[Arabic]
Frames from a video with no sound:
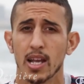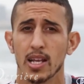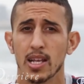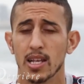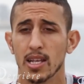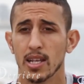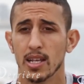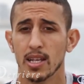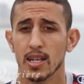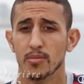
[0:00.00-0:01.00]

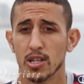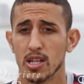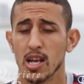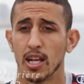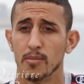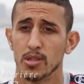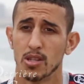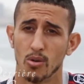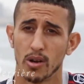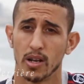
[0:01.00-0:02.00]
اللي بديت نلاكم
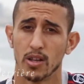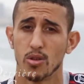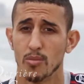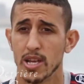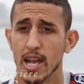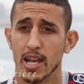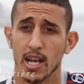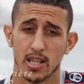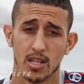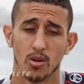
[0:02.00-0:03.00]
الدور ثم النهائي حتى